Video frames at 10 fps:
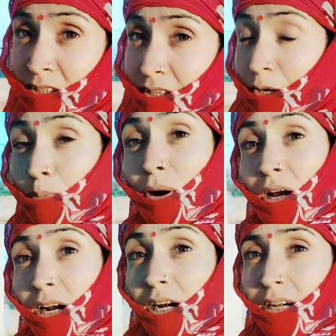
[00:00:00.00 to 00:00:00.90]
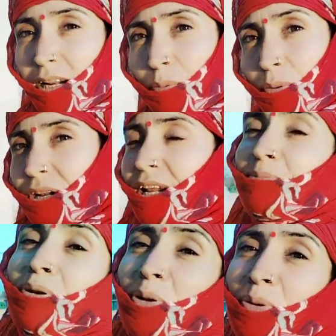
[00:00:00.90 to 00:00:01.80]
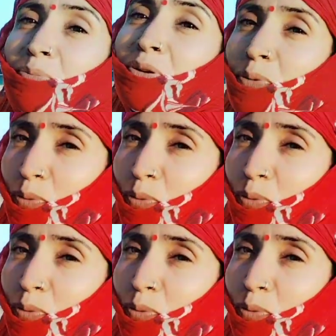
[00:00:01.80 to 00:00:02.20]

और बाका डर बढ़ रहे मन में मेरे